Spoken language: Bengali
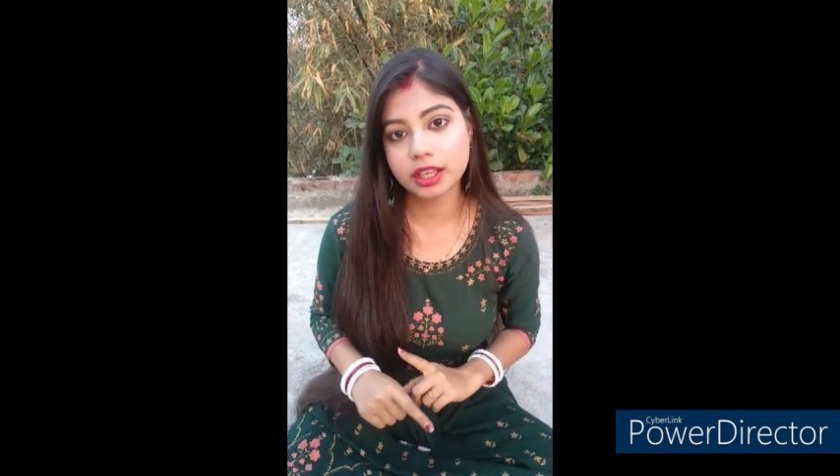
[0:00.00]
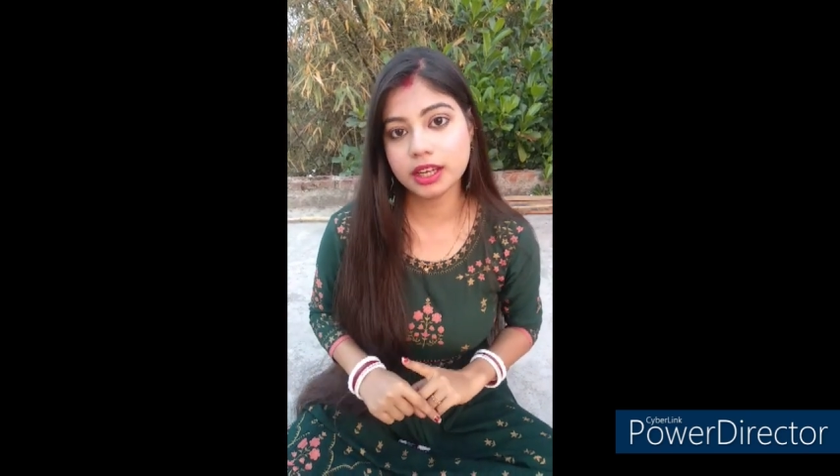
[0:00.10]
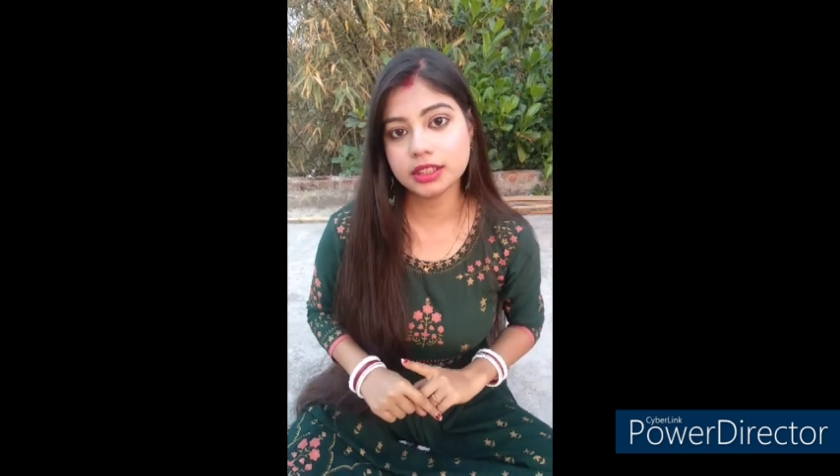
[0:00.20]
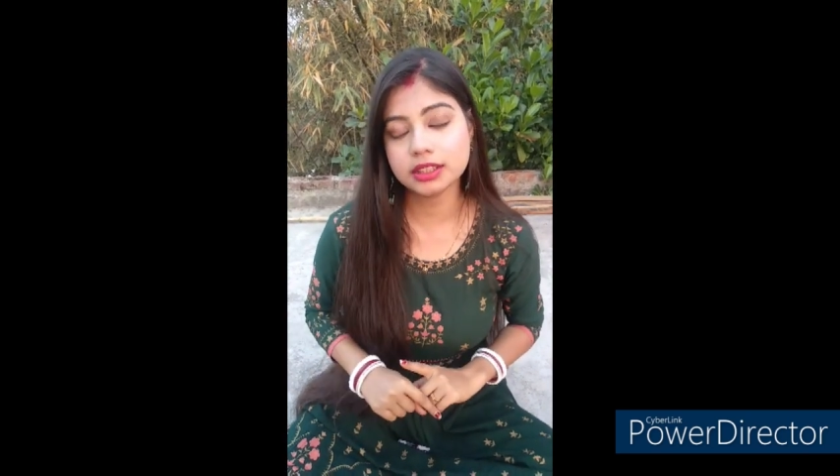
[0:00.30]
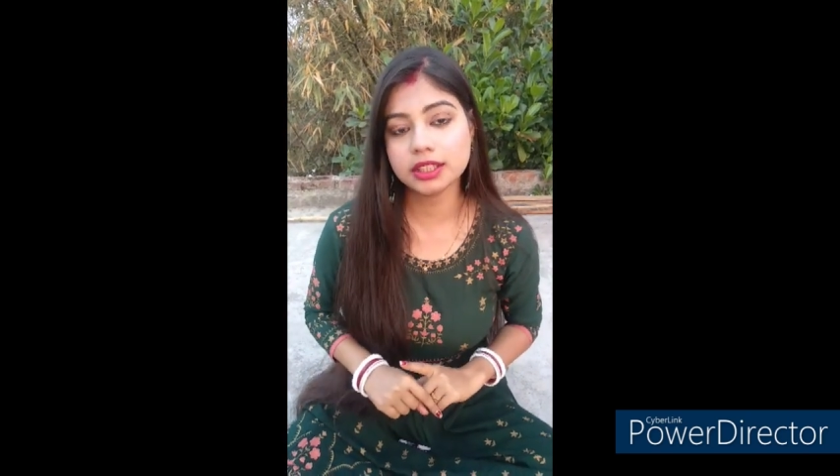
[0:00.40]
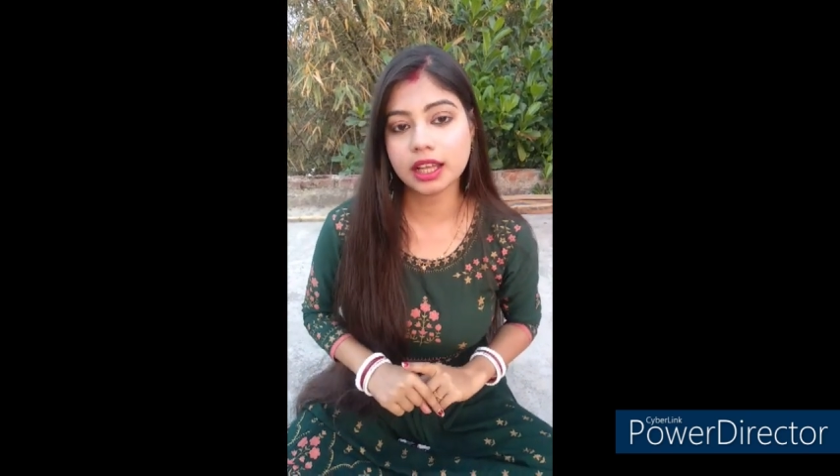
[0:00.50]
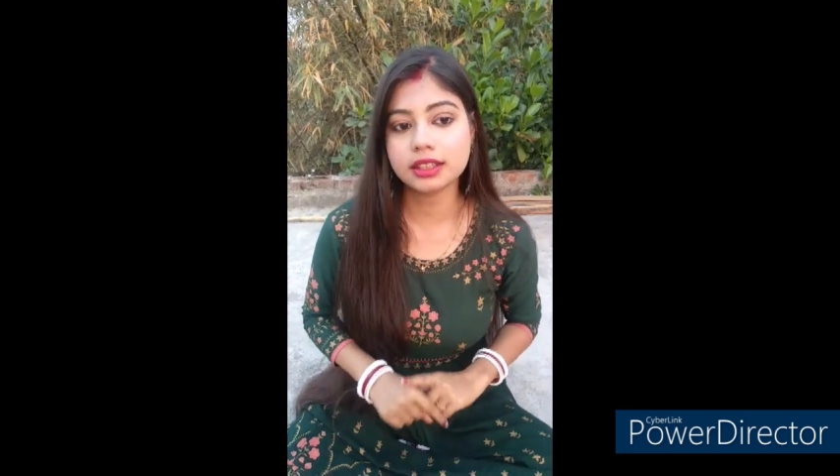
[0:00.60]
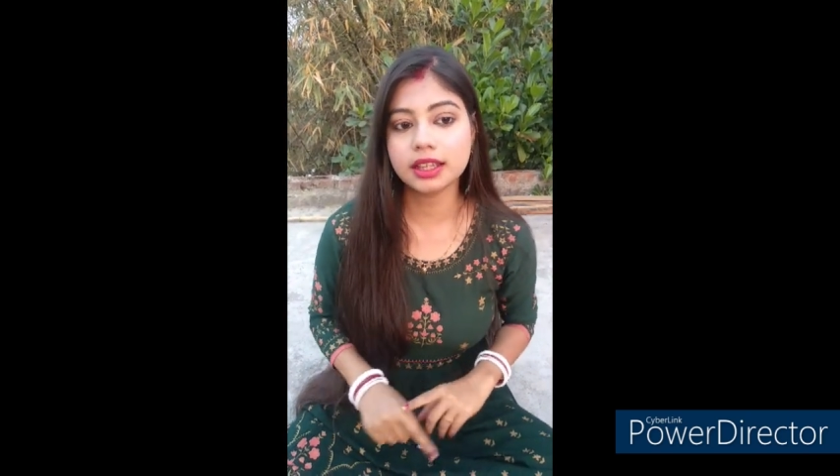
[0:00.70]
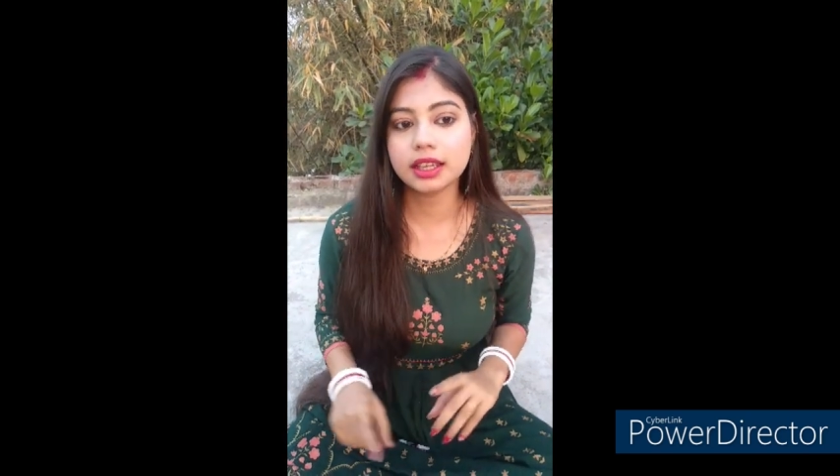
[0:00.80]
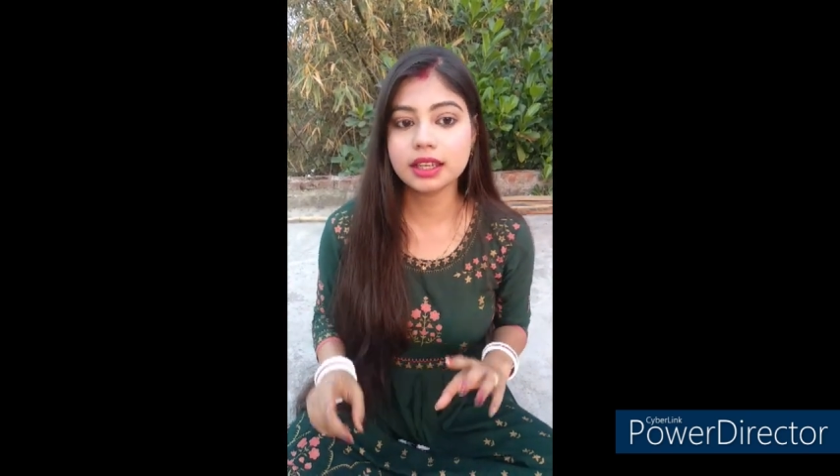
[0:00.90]
কিনেছি
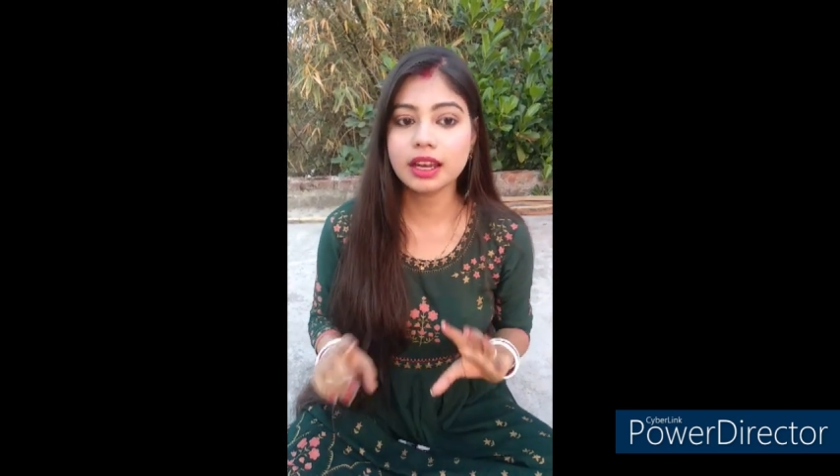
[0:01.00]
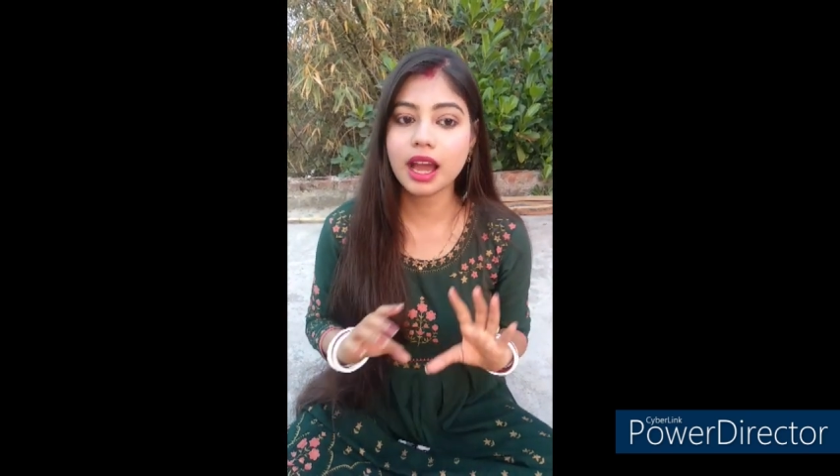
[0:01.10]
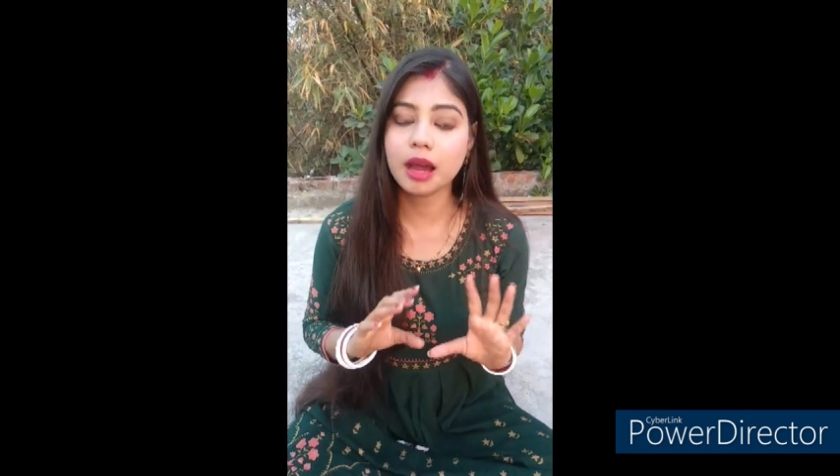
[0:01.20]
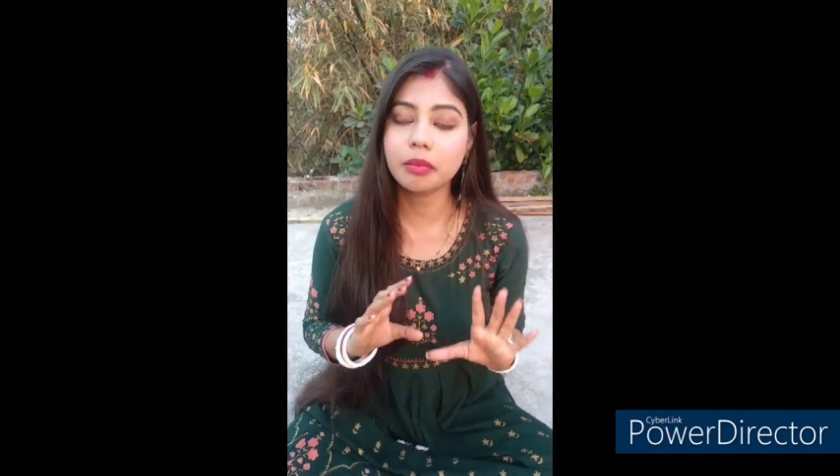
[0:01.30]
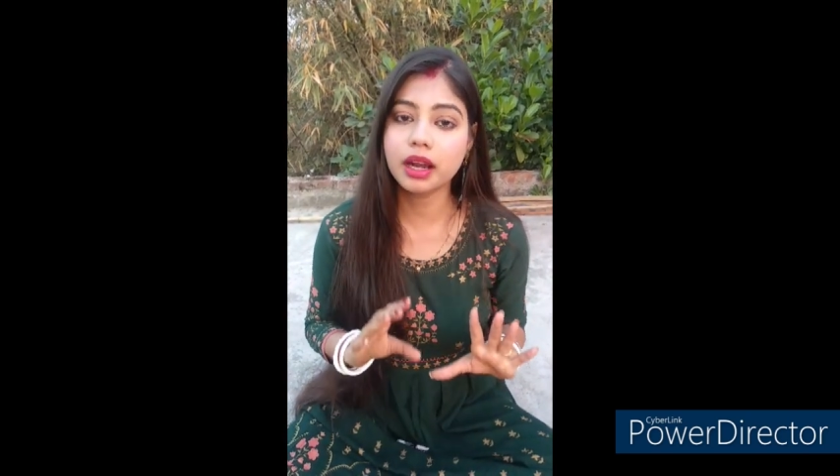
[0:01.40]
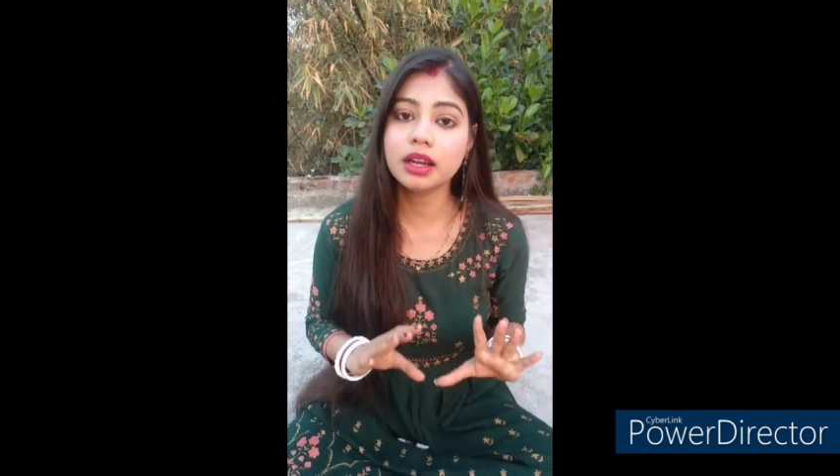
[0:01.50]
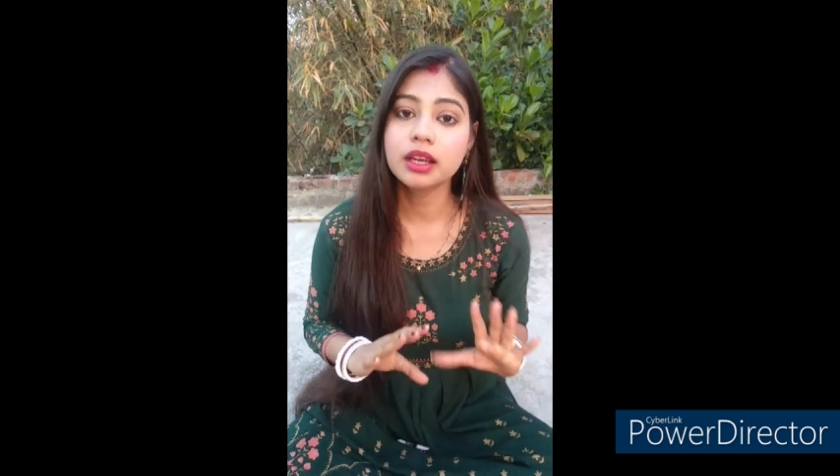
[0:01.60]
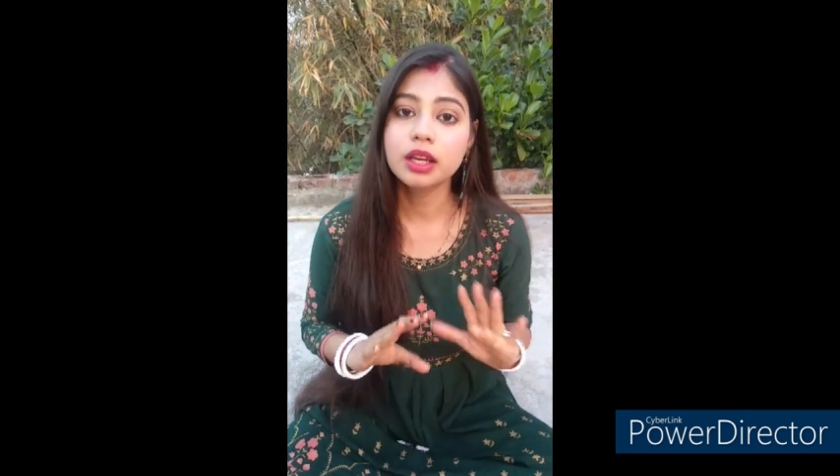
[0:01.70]
যাতে কিনা আমার